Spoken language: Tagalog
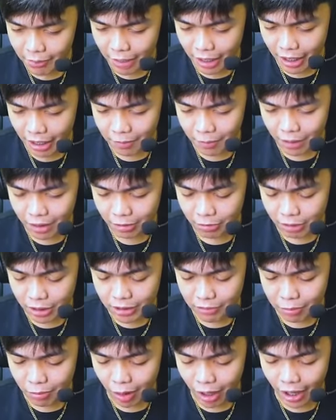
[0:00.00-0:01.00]
yan, mga par.
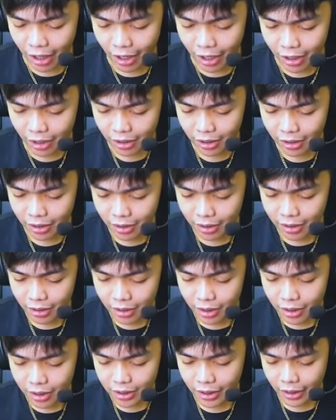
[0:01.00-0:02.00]
Pulis mo, ha.
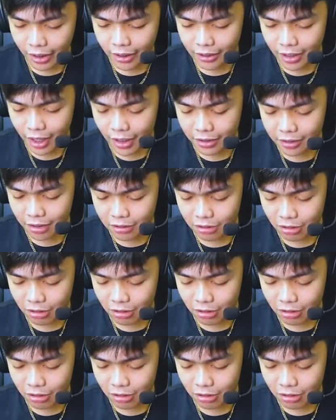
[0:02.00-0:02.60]
Nakita kitang